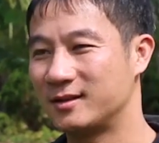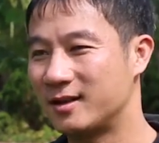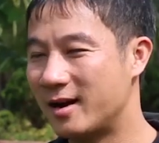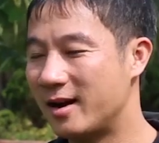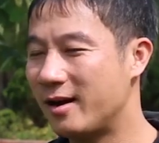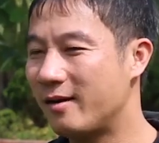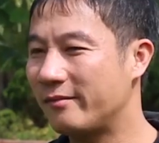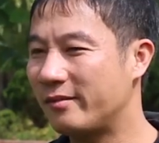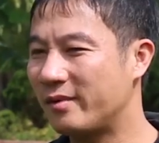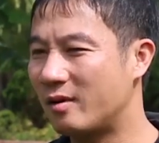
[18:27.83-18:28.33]

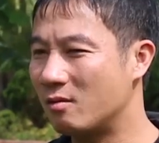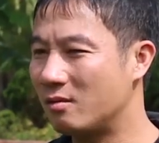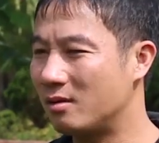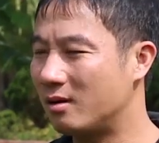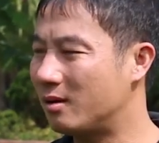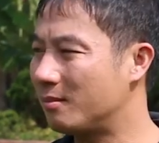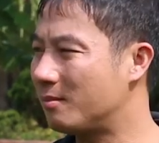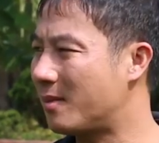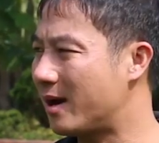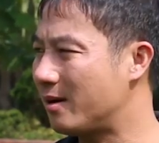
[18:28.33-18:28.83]
Đấy,
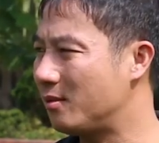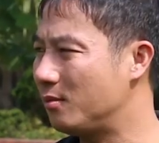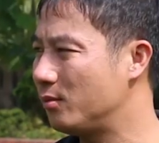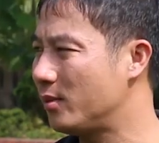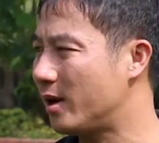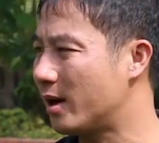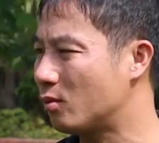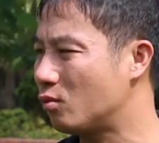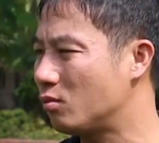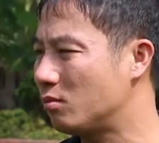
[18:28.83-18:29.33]
ông ban huấn
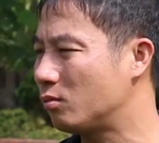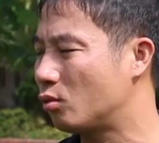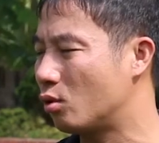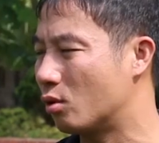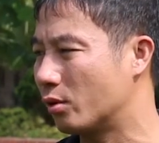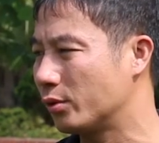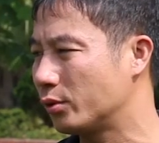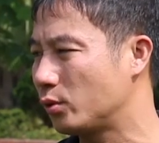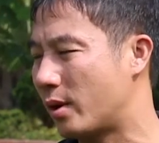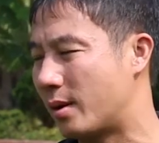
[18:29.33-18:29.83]
luyện
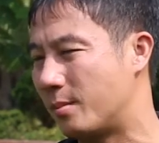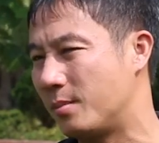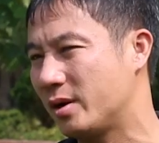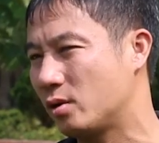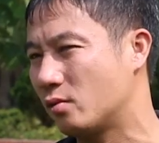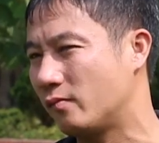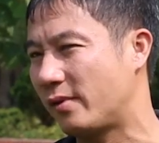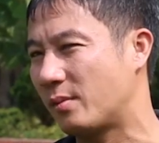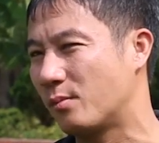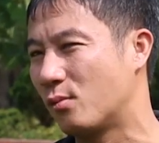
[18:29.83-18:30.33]
của đội tuyển
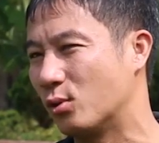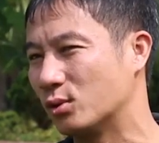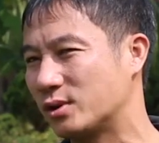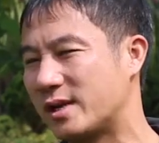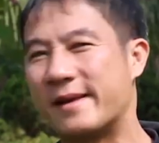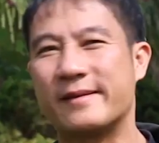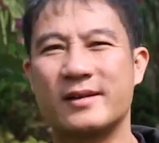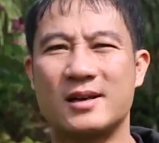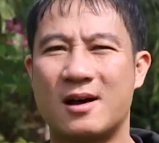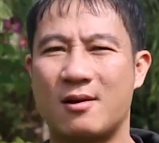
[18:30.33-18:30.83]
mình cũng phải mổ
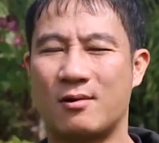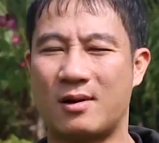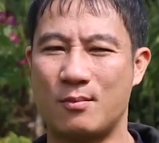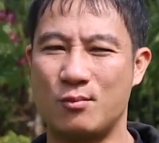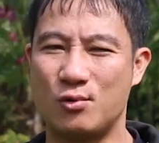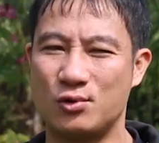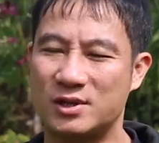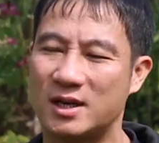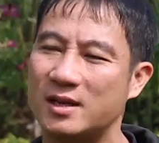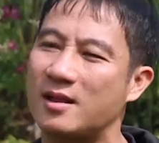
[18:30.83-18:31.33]
xẻ sao
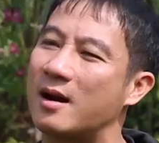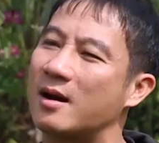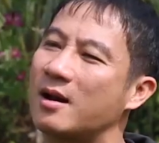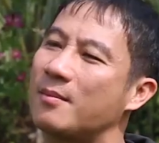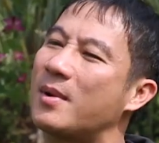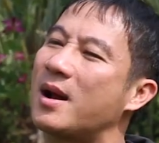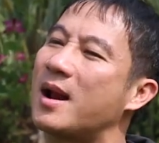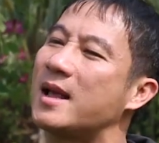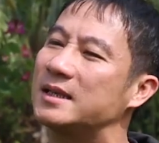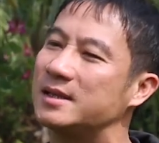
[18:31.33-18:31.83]
Campuchia thắng
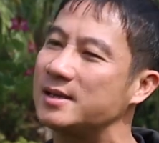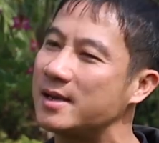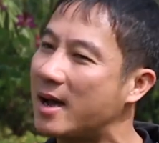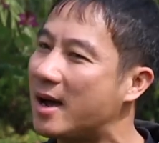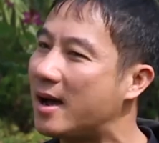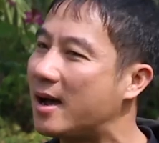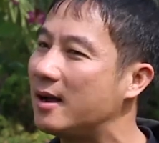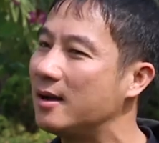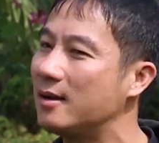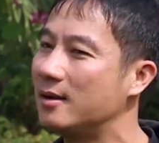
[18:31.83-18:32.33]
được Malaysia,
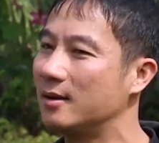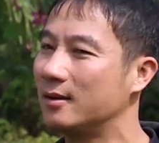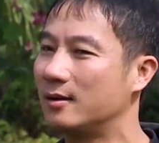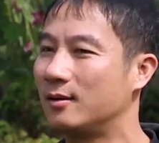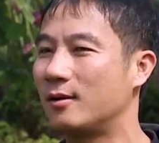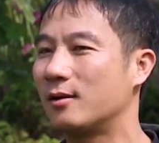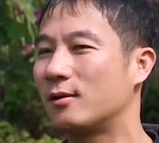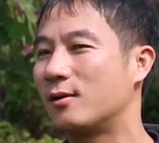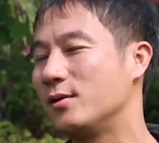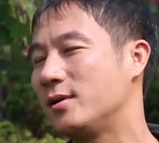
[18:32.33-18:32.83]

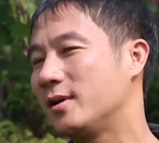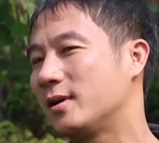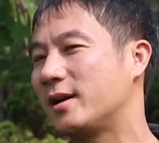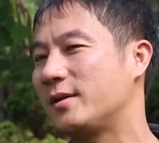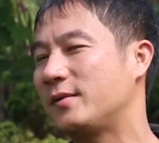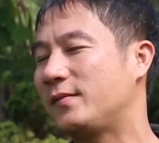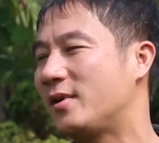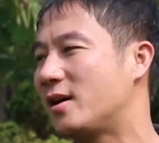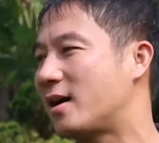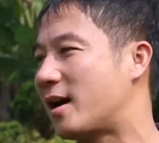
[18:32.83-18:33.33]
vâng. có những
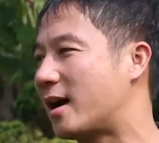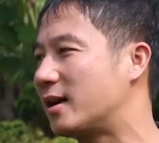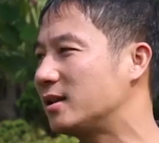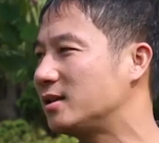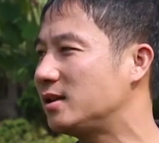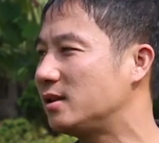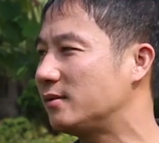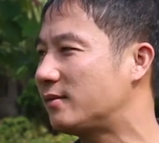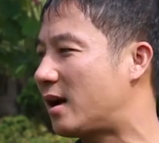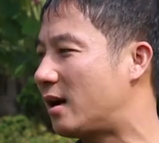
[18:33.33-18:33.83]
cái phương án
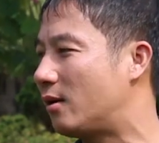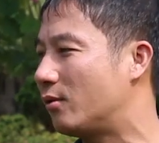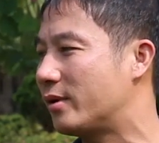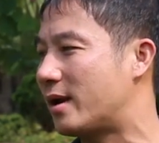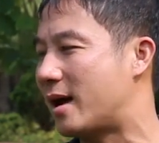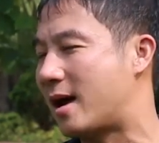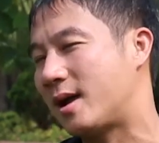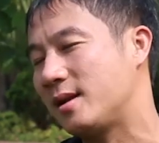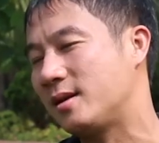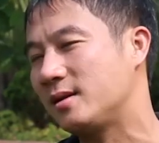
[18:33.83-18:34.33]
gì và rồi
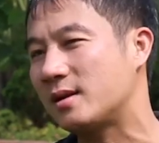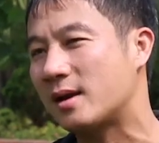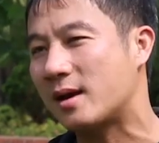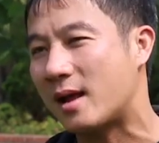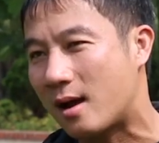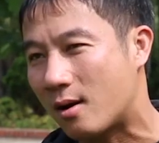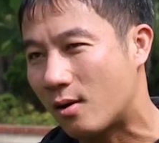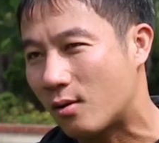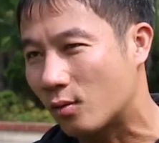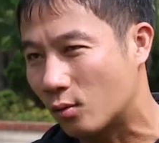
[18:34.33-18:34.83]
đá như thế
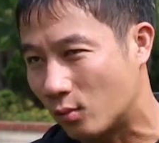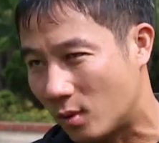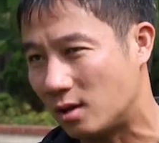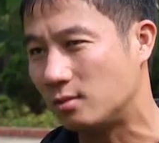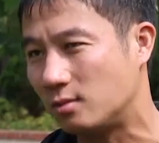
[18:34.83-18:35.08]
nào, đúng